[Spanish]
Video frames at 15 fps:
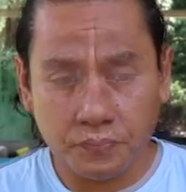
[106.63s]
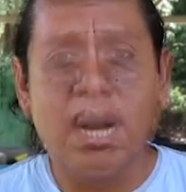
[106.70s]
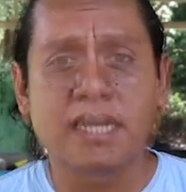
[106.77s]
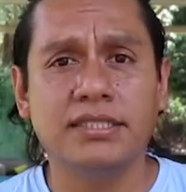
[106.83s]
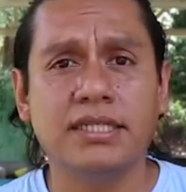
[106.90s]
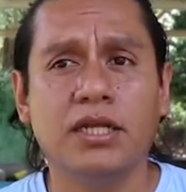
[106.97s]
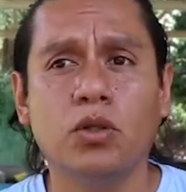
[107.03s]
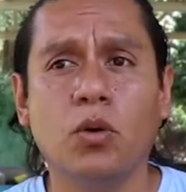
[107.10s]

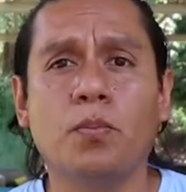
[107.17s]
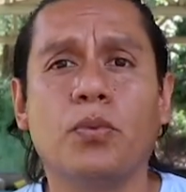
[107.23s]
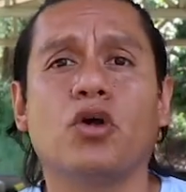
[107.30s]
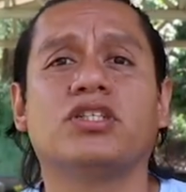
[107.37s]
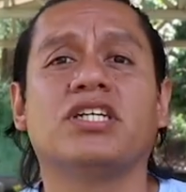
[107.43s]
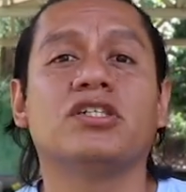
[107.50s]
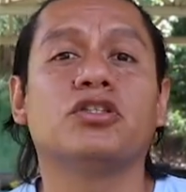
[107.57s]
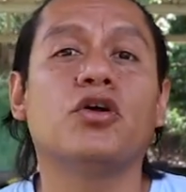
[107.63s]
haciendo un
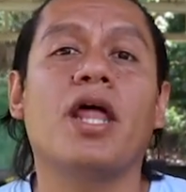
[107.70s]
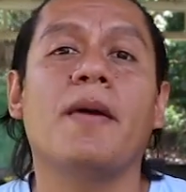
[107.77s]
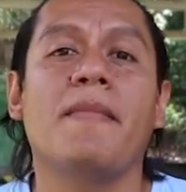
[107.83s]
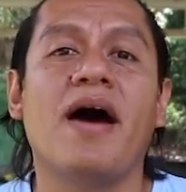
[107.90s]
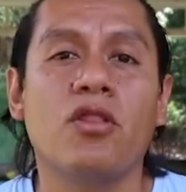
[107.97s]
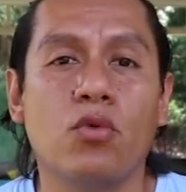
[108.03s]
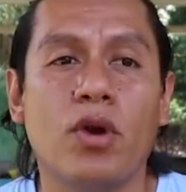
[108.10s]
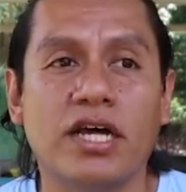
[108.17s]
proceso de
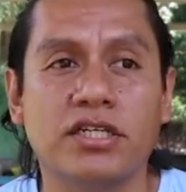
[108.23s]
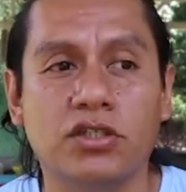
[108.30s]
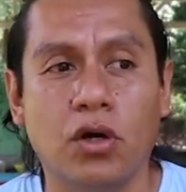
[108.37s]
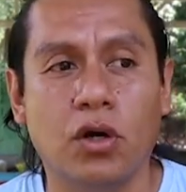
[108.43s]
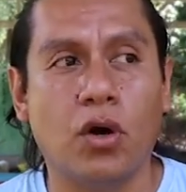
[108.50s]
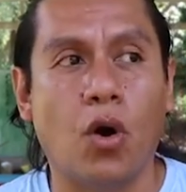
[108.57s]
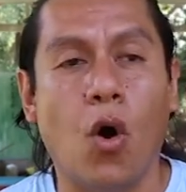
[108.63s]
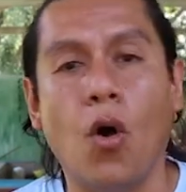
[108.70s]

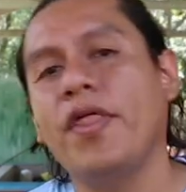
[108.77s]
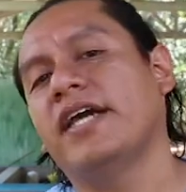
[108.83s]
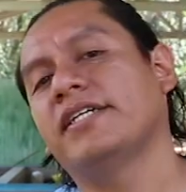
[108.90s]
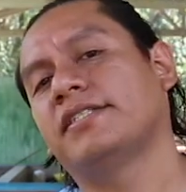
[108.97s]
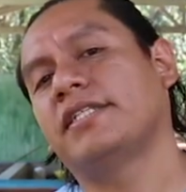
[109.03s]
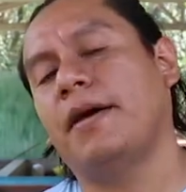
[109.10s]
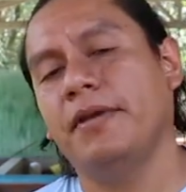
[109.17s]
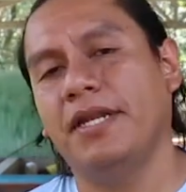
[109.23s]
maduración o de
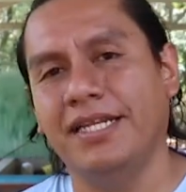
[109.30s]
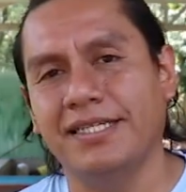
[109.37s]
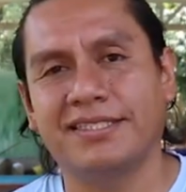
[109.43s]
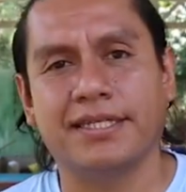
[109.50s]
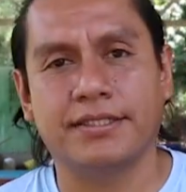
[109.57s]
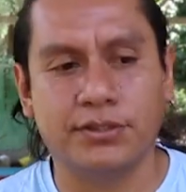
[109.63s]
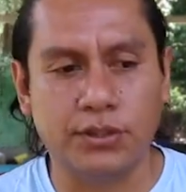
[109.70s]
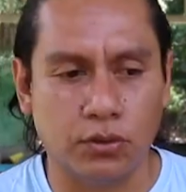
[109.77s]

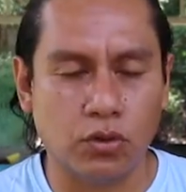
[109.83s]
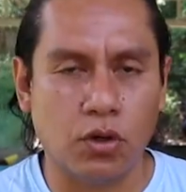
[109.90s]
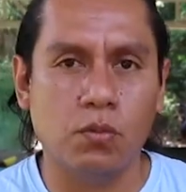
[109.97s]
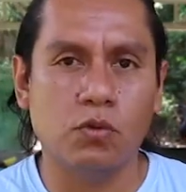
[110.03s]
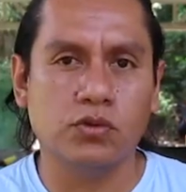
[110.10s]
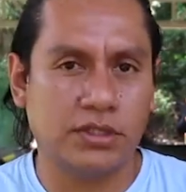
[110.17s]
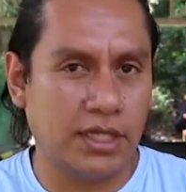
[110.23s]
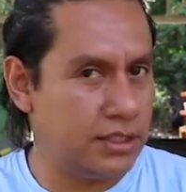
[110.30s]
estabilización,
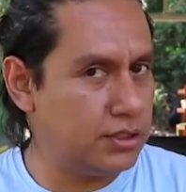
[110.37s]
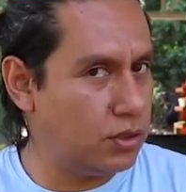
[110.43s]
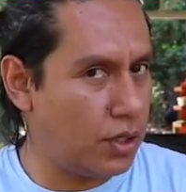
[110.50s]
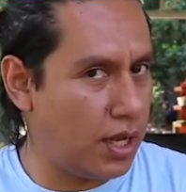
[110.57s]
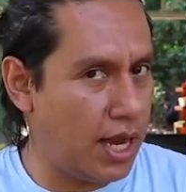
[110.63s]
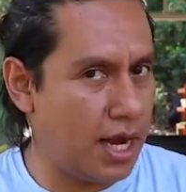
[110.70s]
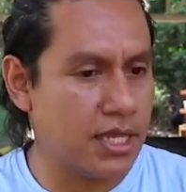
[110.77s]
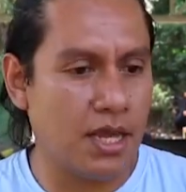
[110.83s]
como ustedes lo
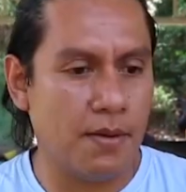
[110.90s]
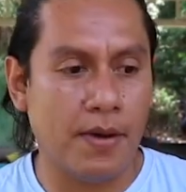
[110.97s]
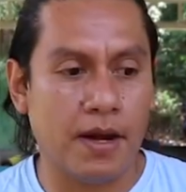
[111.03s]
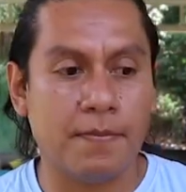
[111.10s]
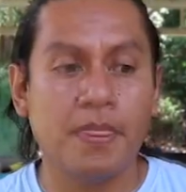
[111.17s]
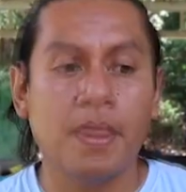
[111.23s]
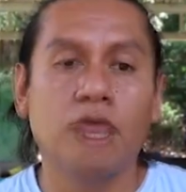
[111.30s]
quieran llamar.